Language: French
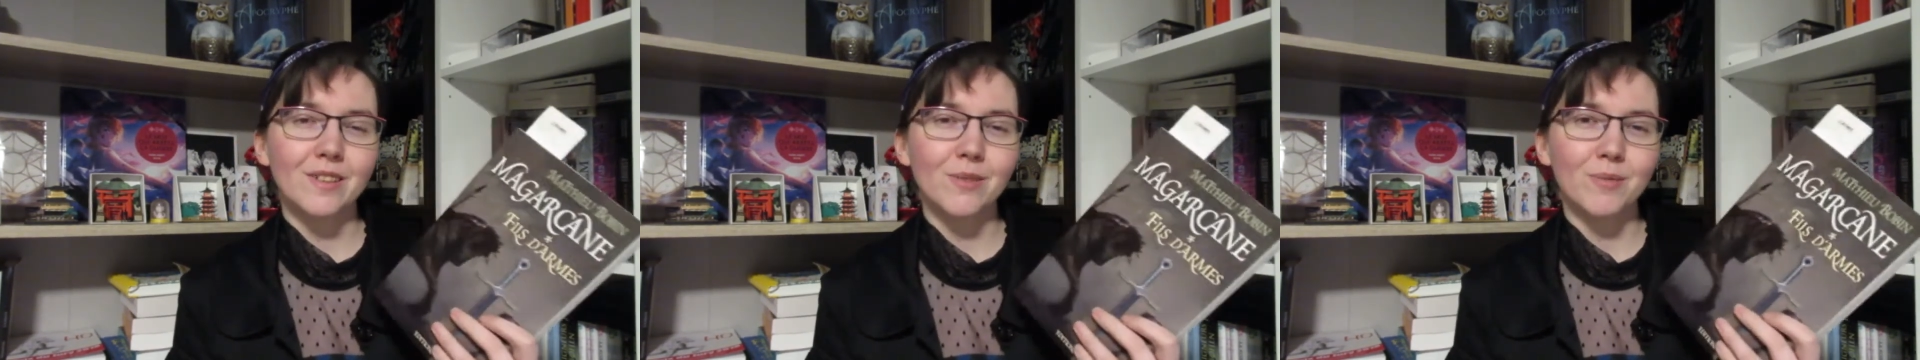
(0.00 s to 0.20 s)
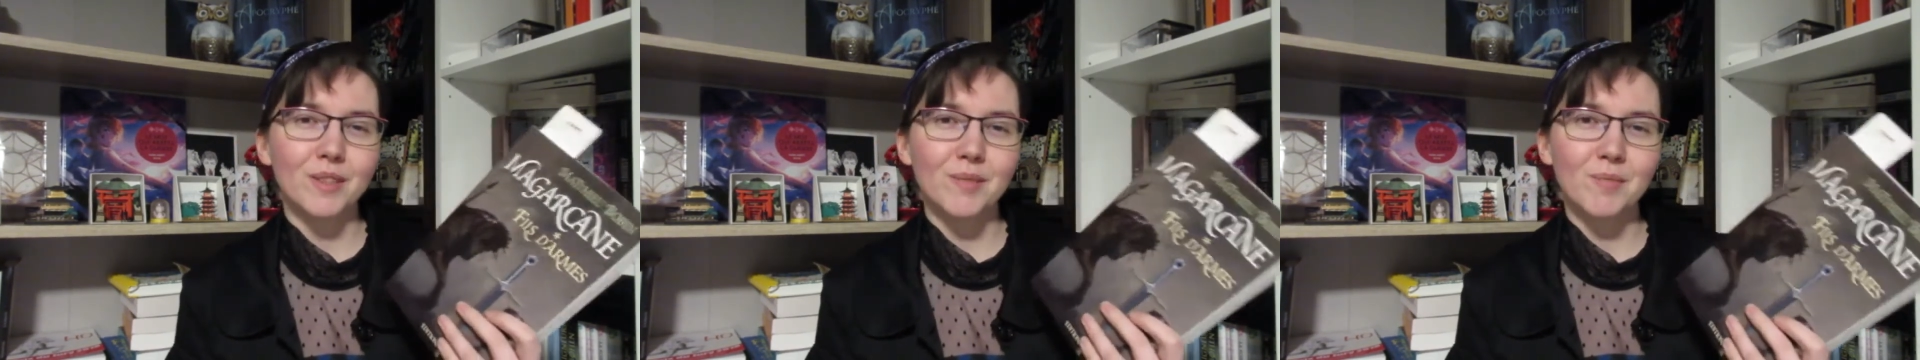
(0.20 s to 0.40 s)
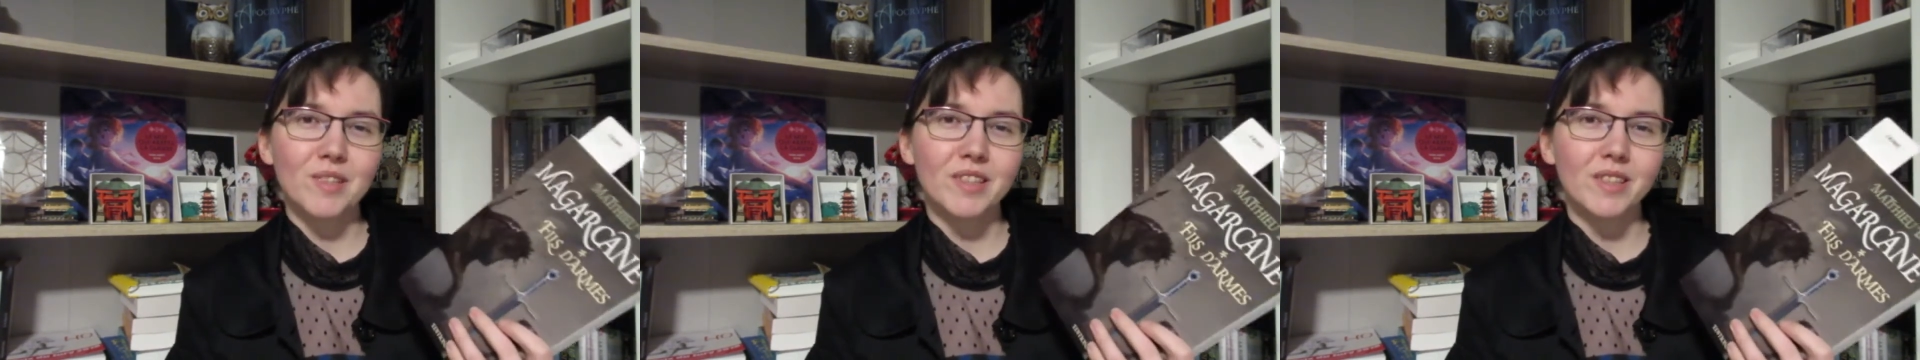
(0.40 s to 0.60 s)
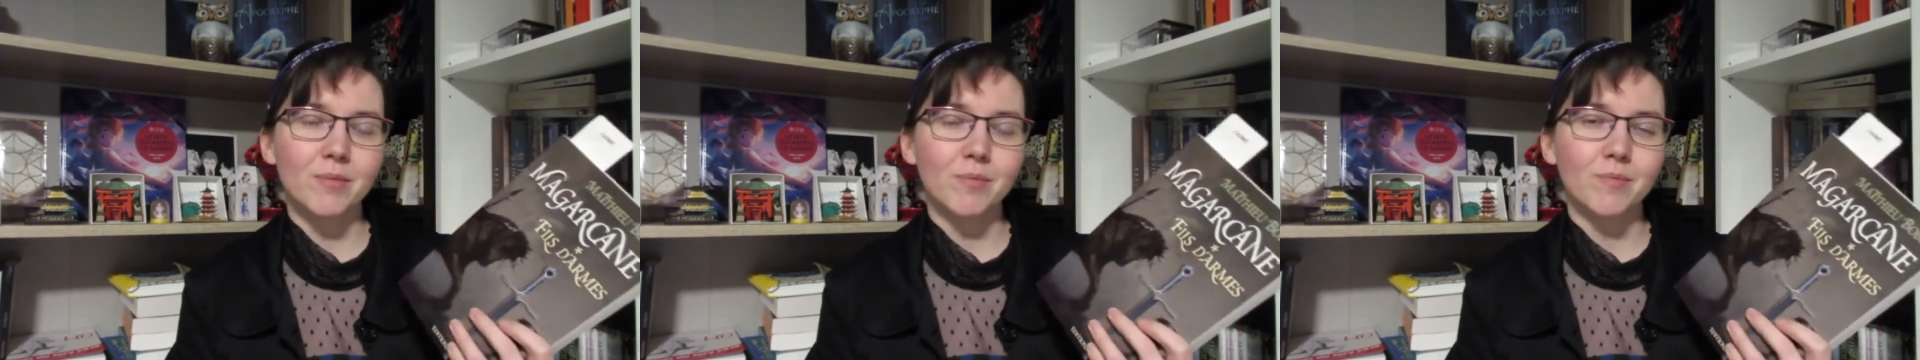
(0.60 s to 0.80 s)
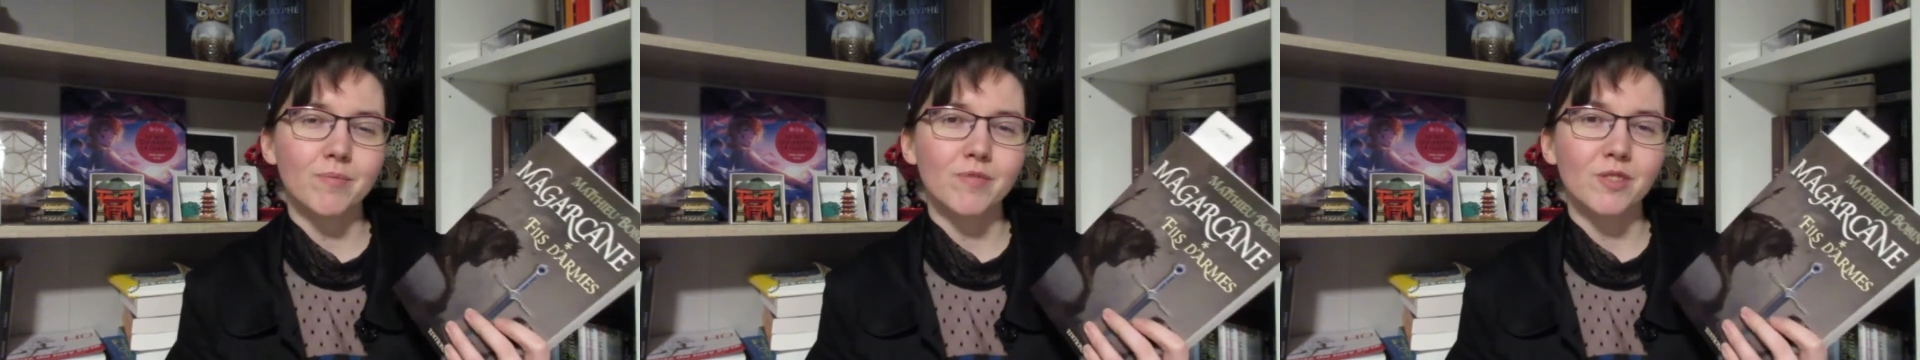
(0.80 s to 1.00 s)
optimiste
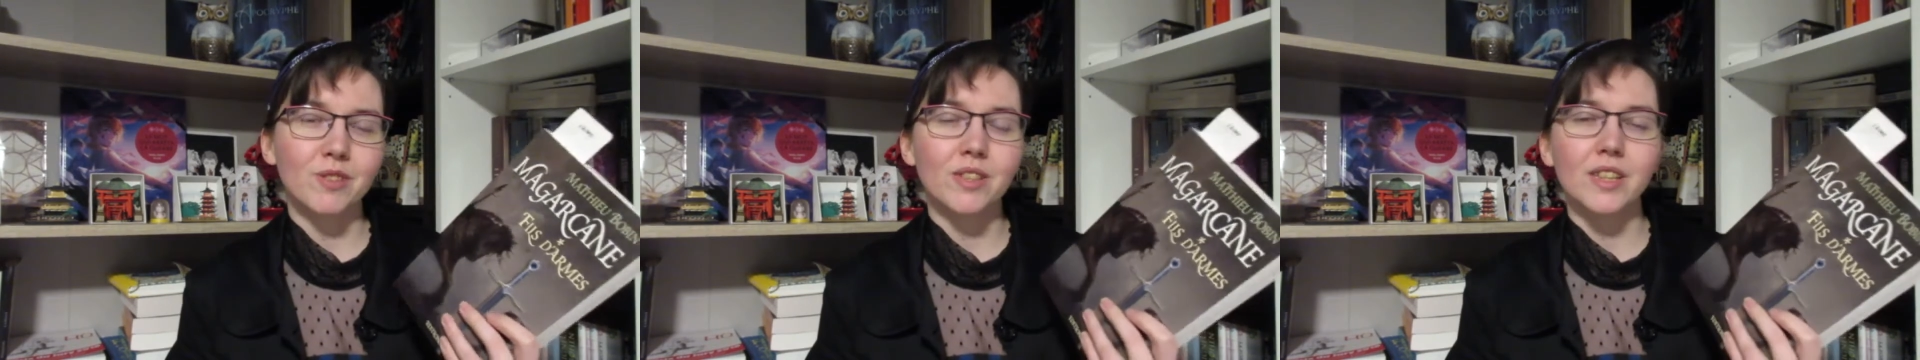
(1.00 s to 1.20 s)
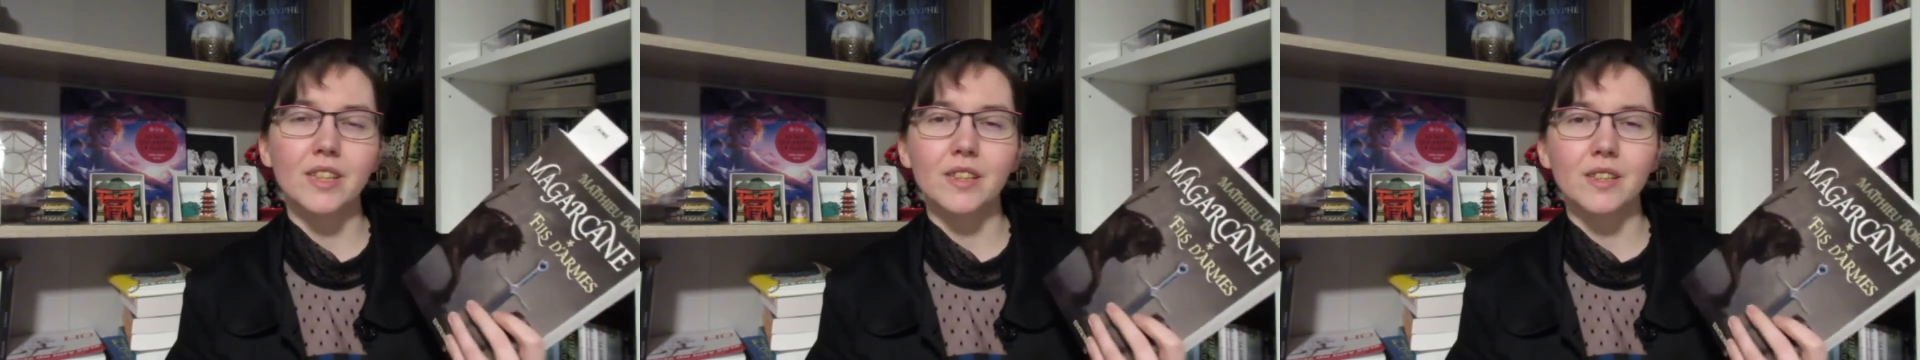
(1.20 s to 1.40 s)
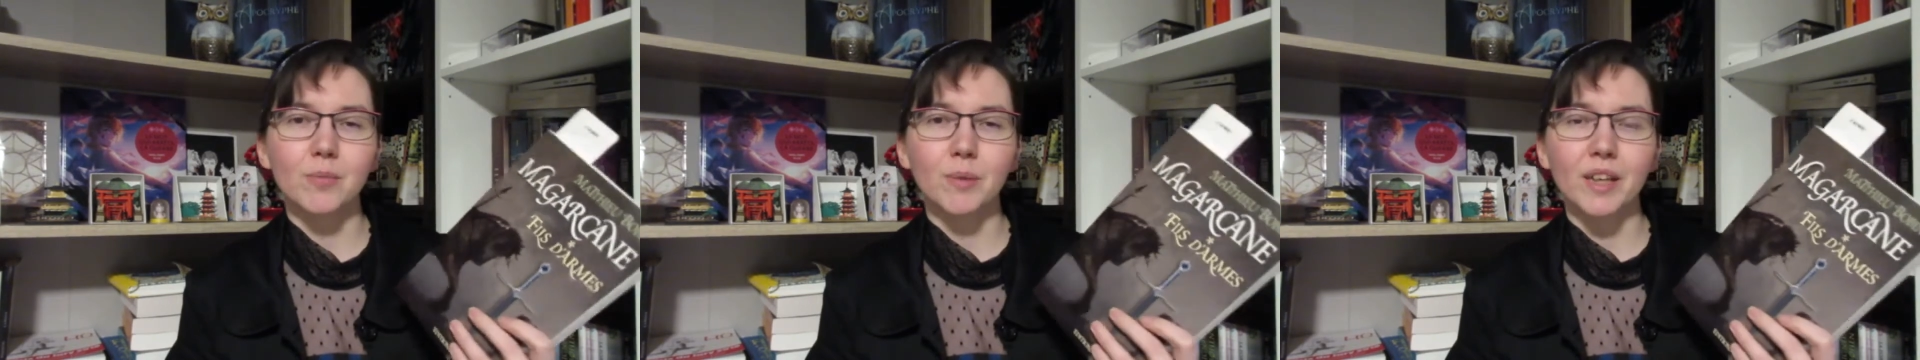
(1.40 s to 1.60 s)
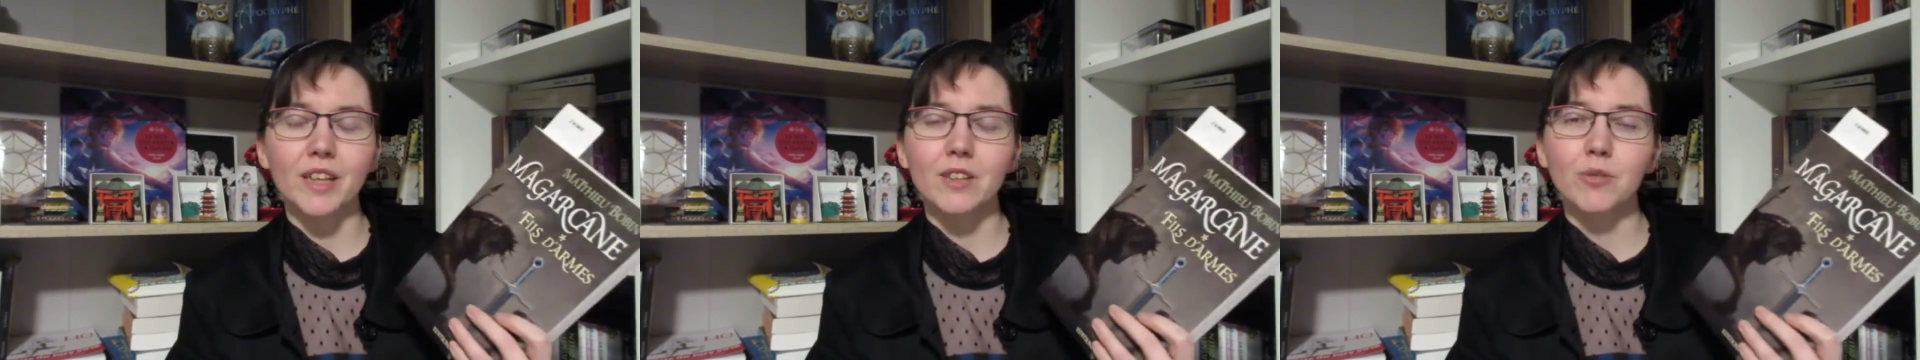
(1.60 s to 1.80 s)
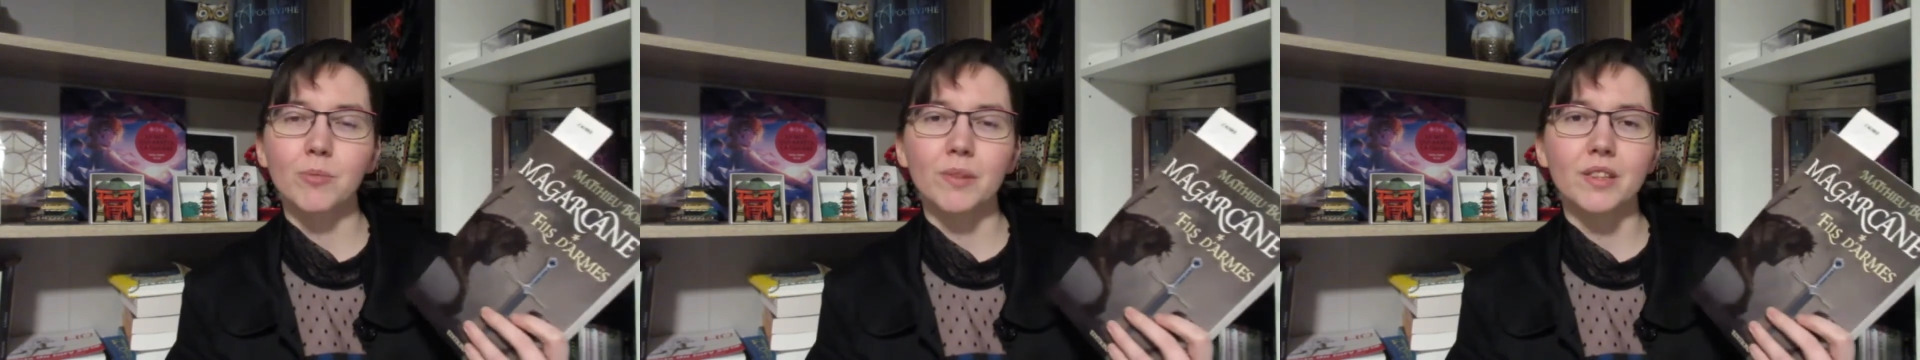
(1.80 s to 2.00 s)
je sais, ça paraît
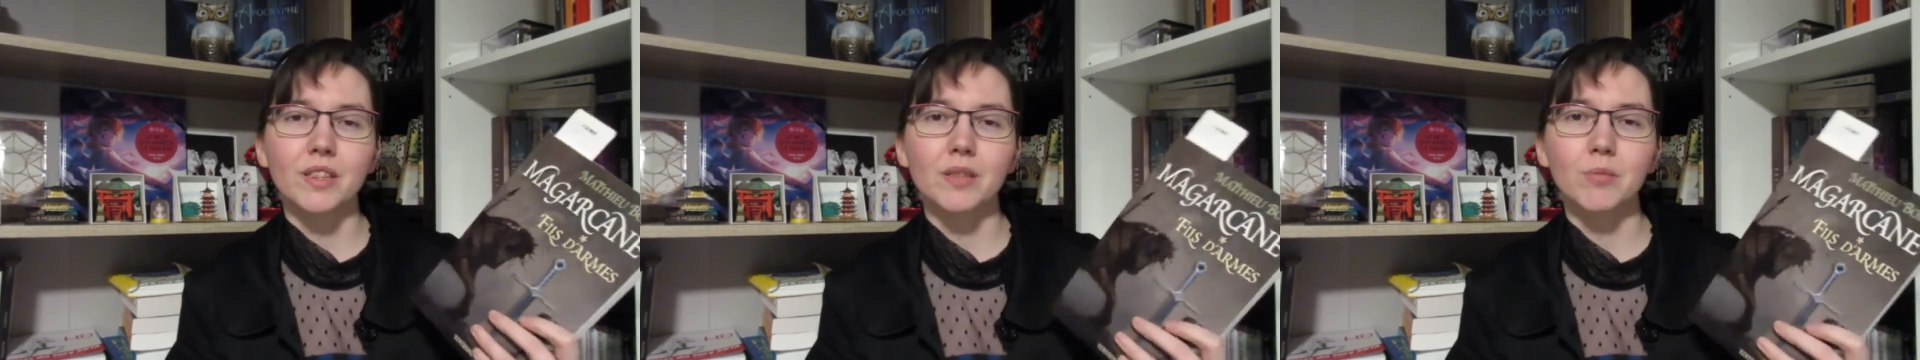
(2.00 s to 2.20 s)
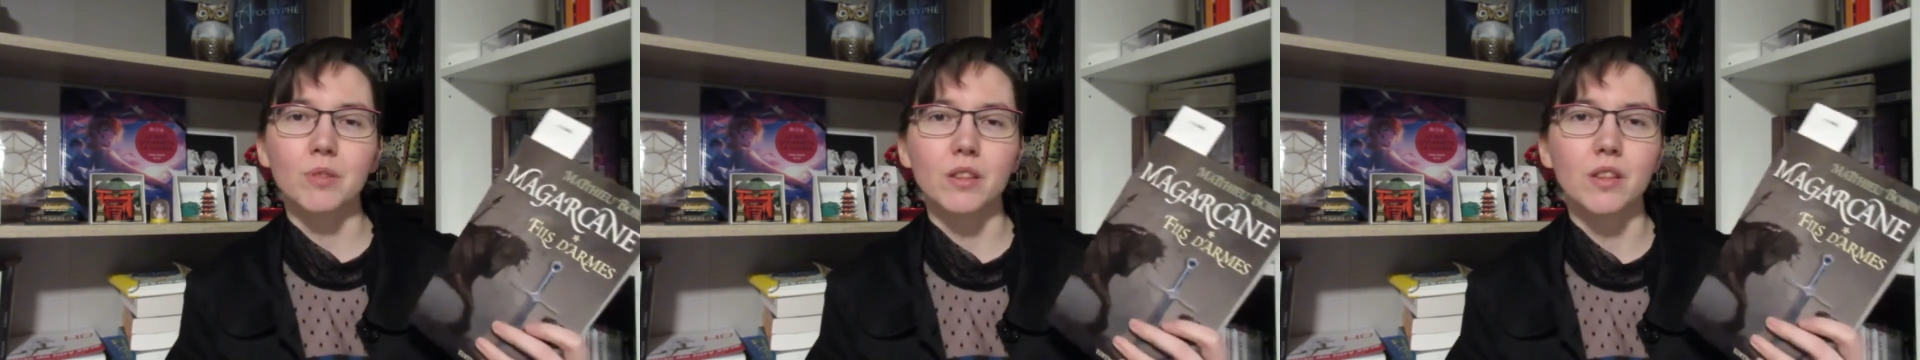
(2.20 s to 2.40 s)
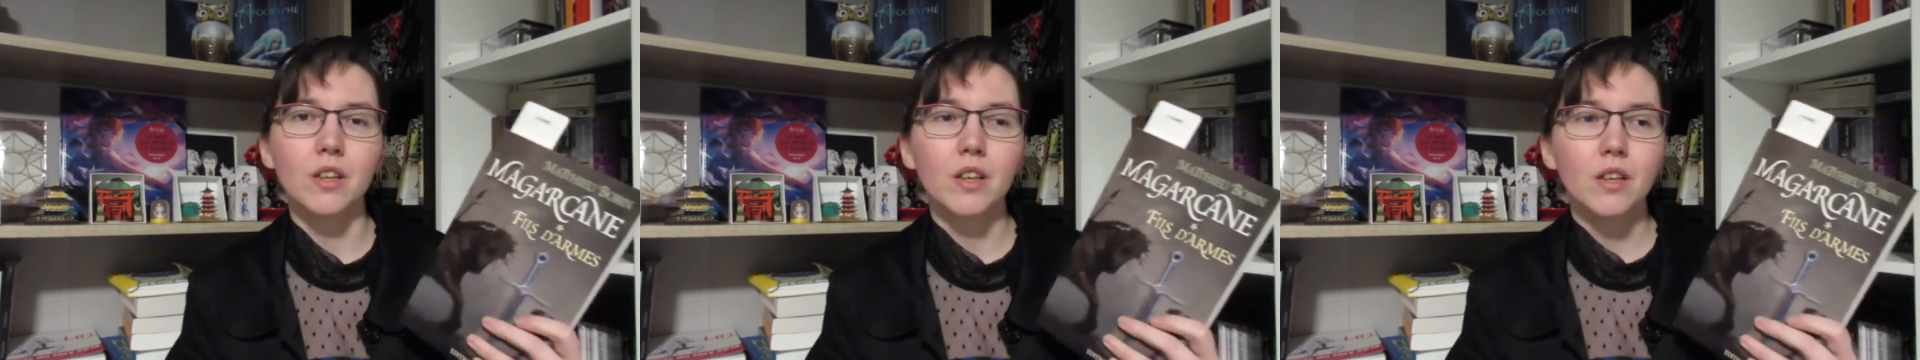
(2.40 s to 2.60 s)
incompatible,